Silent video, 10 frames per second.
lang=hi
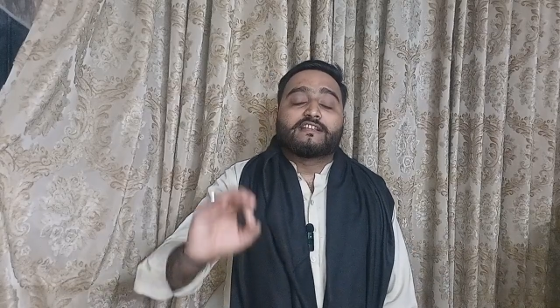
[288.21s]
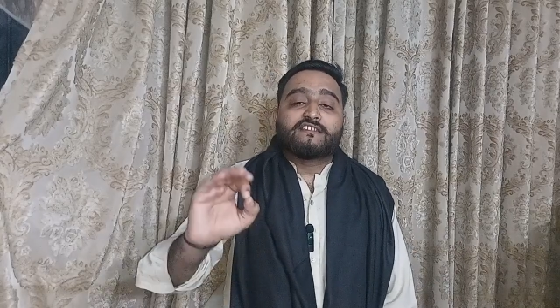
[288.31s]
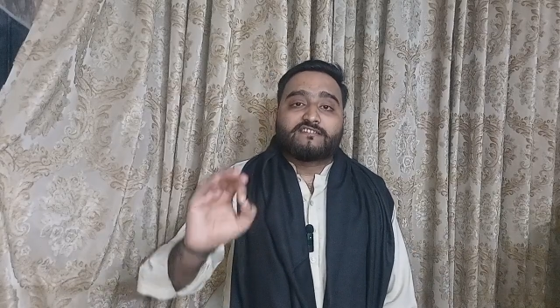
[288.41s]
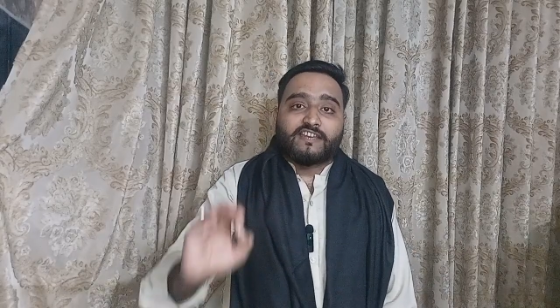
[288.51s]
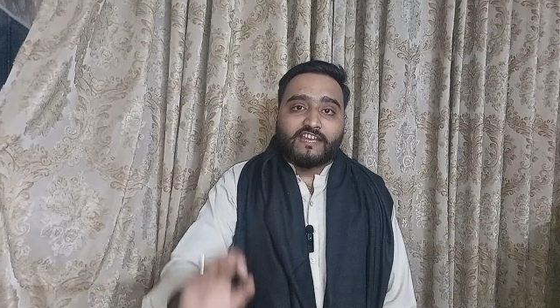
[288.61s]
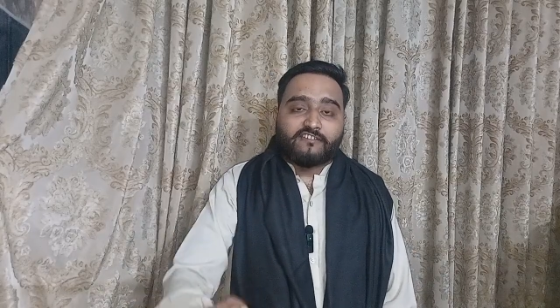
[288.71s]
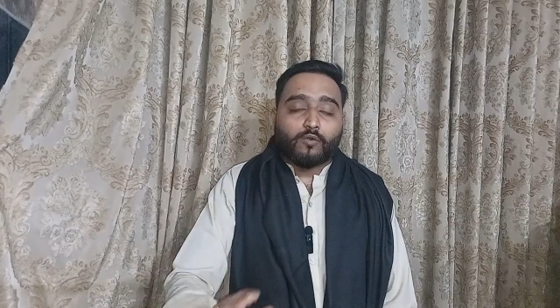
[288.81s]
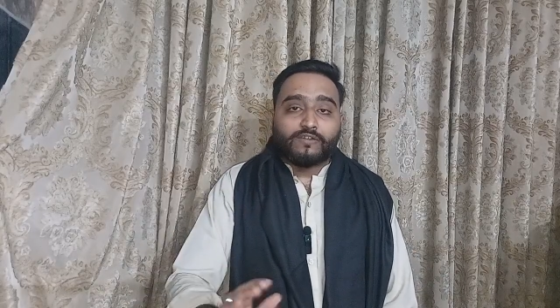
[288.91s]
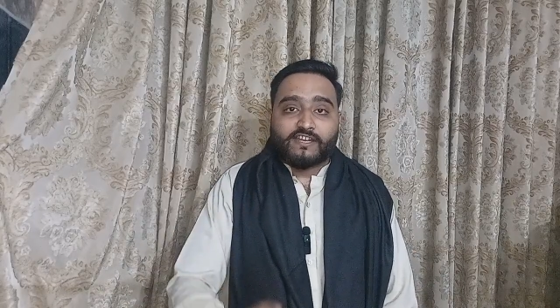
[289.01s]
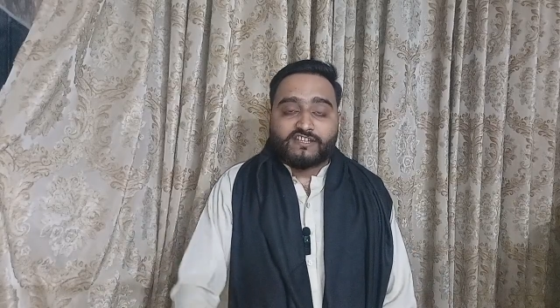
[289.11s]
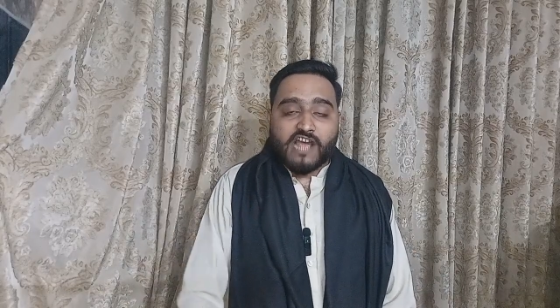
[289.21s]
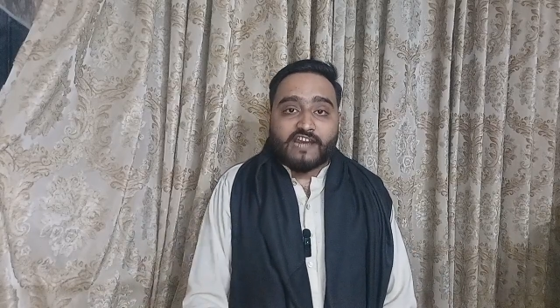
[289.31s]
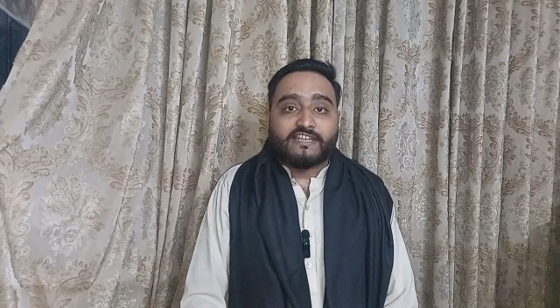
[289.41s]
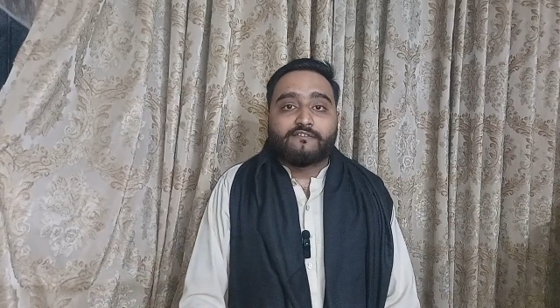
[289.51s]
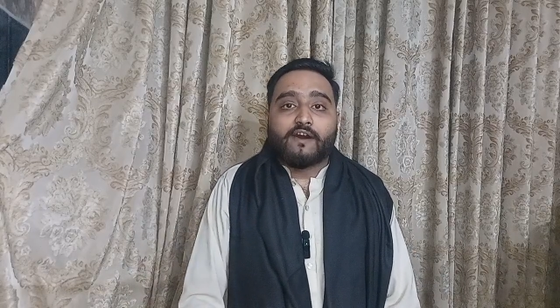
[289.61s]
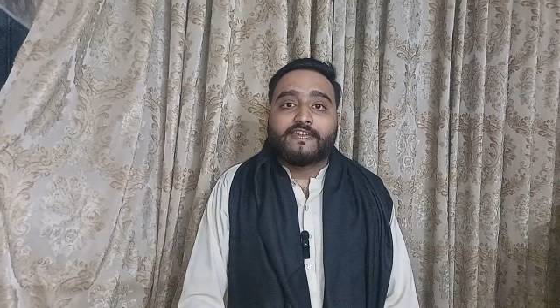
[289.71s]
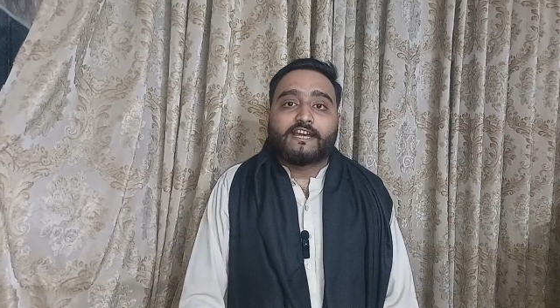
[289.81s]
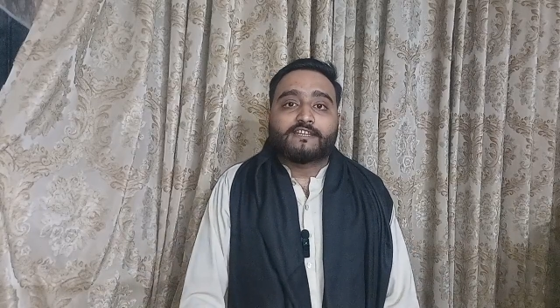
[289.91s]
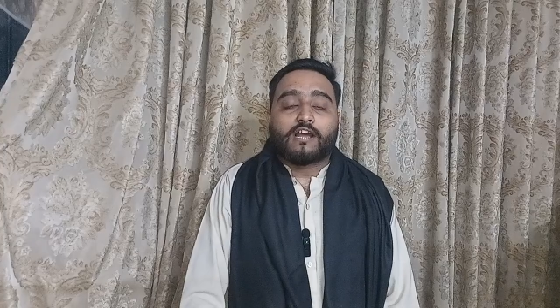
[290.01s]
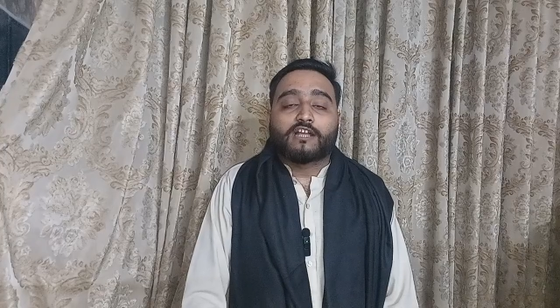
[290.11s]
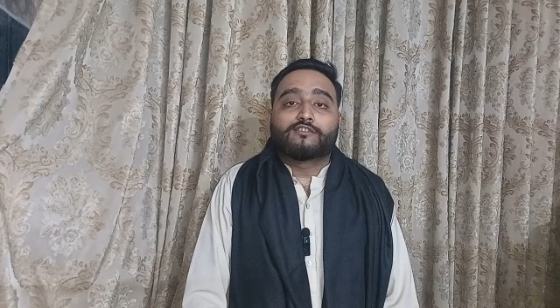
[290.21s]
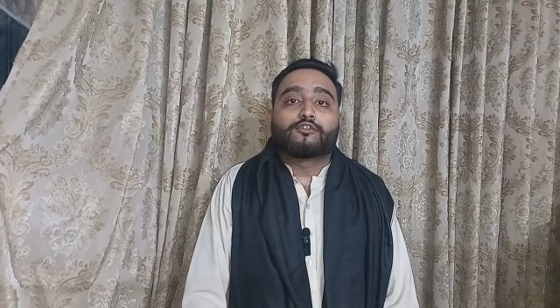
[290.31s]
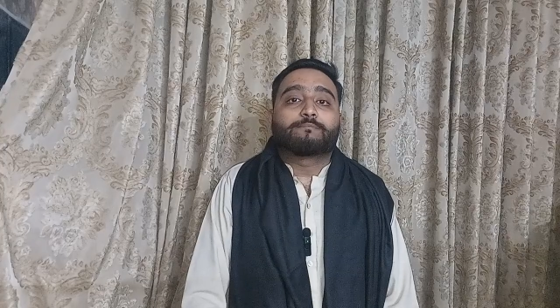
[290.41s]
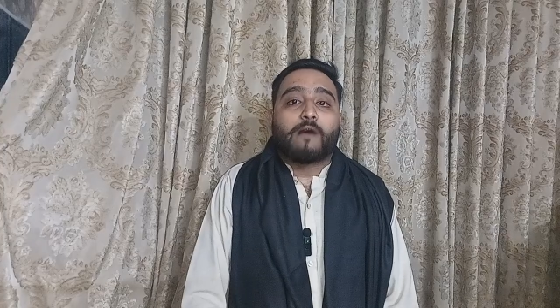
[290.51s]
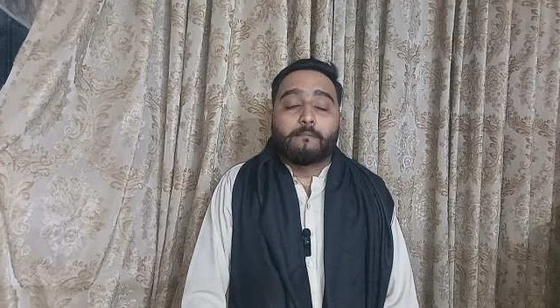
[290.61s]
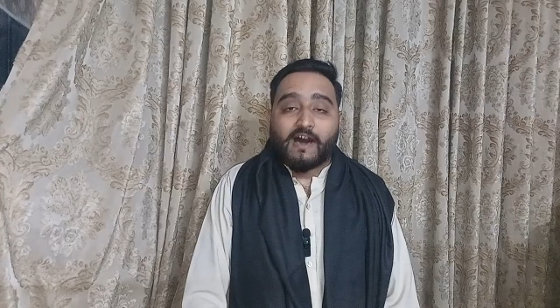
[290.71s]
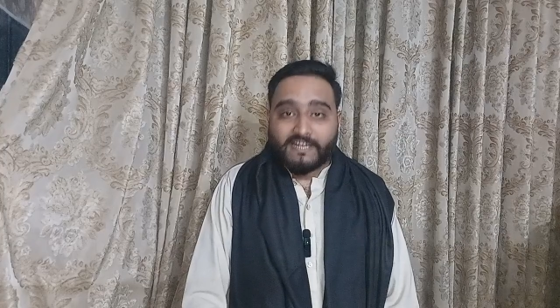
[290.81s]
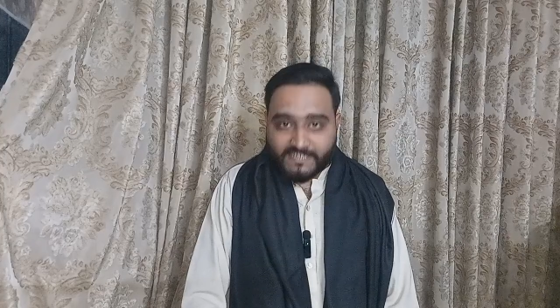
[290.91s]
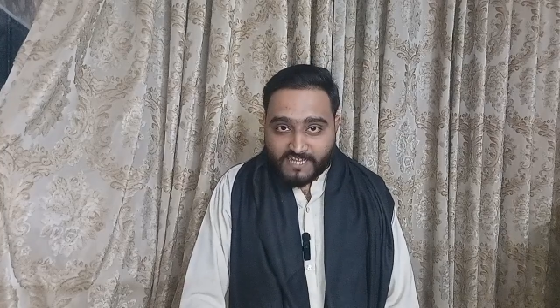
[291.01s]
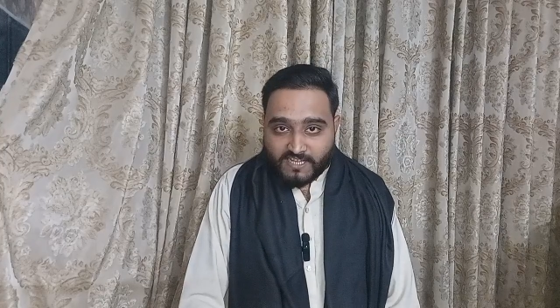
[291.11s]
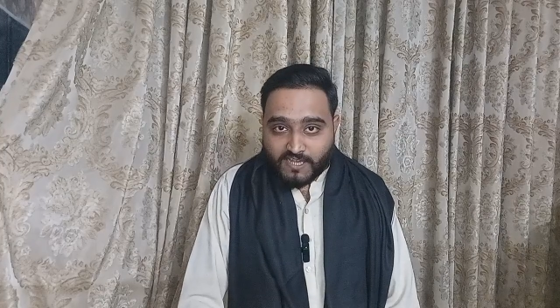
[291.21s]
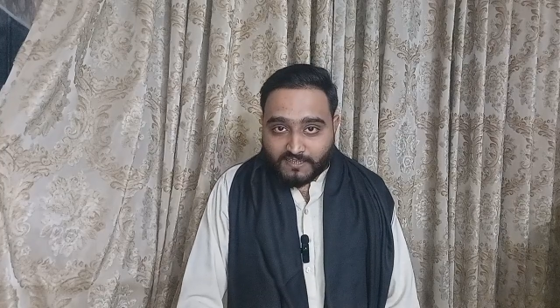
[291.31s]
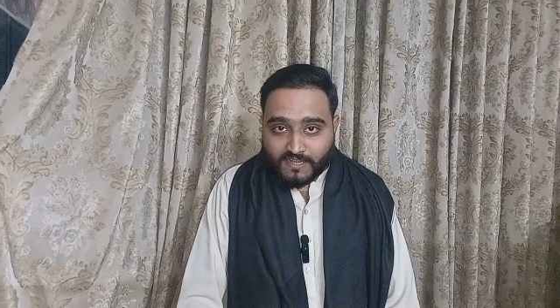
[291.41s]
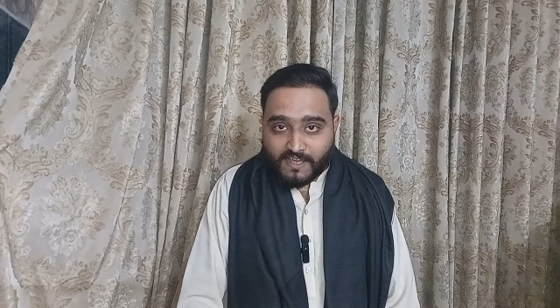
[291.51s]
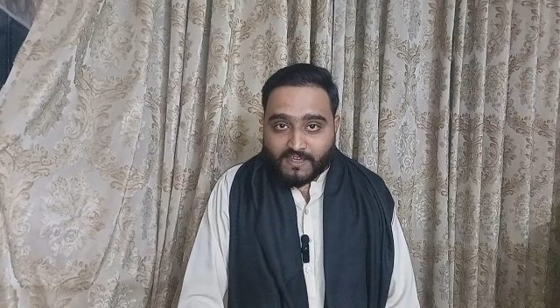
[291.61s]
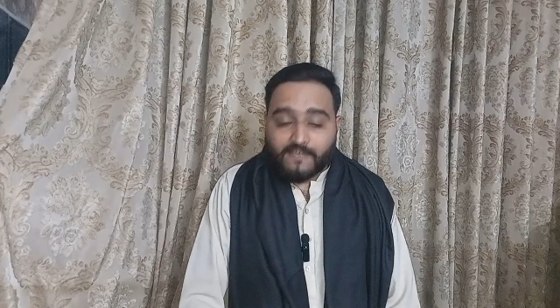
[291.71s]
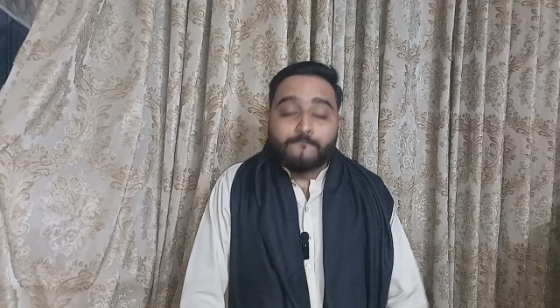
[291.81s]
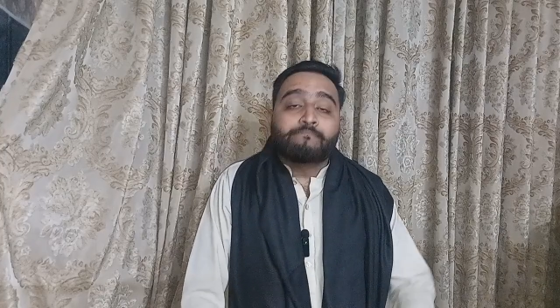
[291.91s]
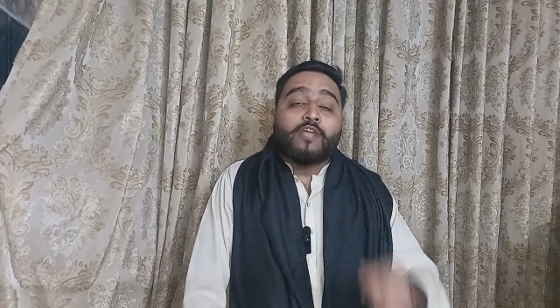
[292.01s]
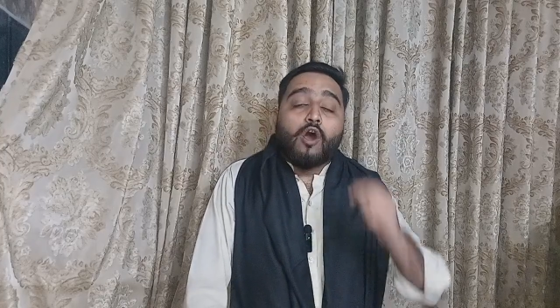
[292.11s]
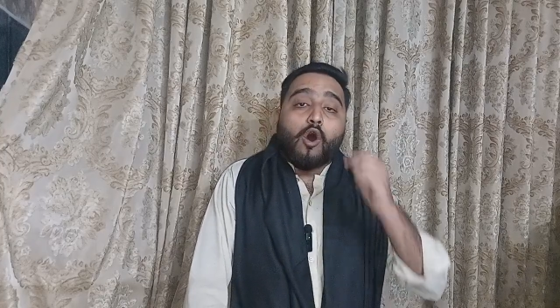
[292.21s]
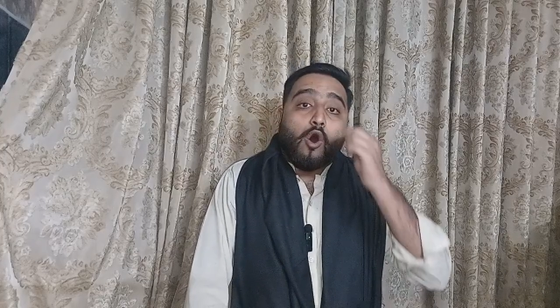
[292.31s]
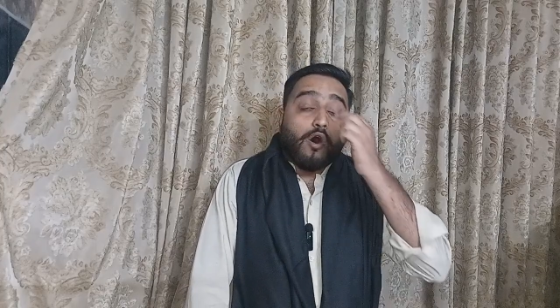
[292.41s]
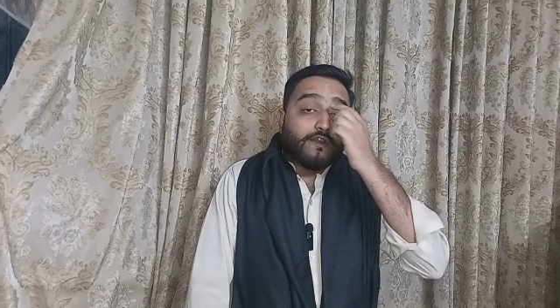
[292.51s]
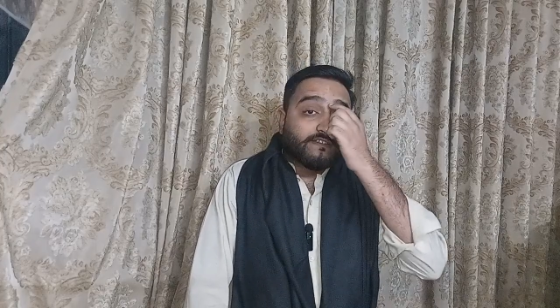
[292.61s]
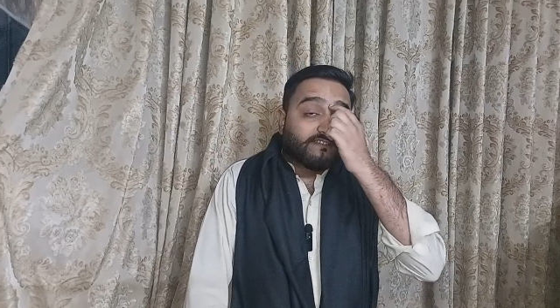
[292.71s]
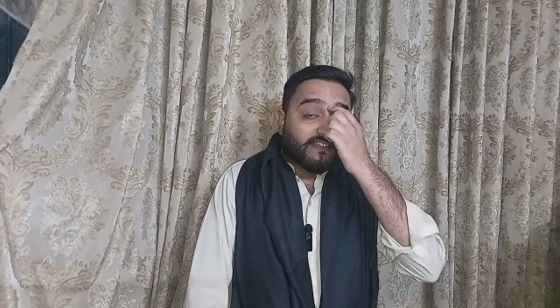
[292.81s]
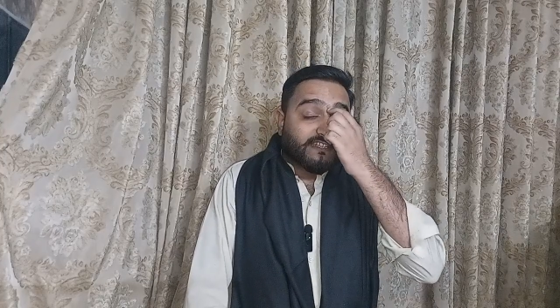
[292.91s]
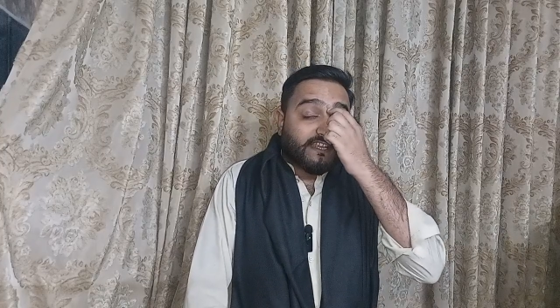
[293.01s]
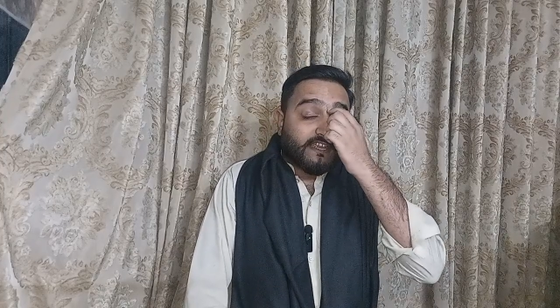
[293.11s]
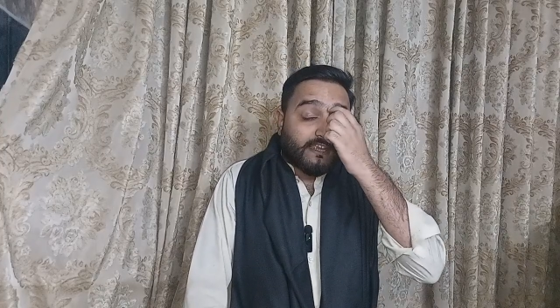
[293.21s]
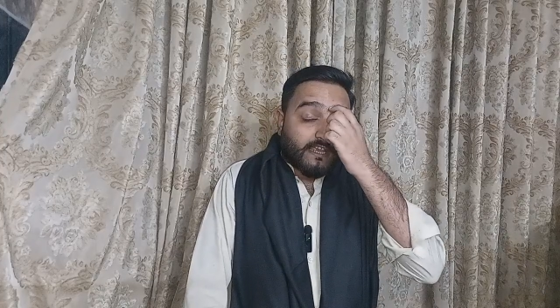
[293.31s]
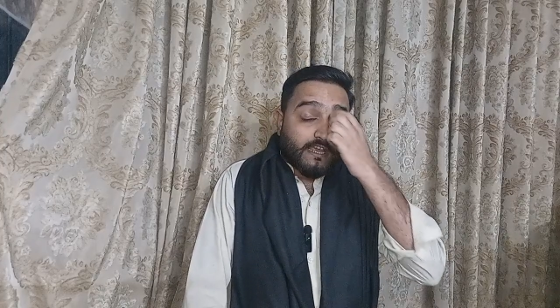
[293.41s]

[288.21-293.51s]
जिस तरीके से उनकी चार दीवारी का तकदस पामाल किया जाता है और सिंध के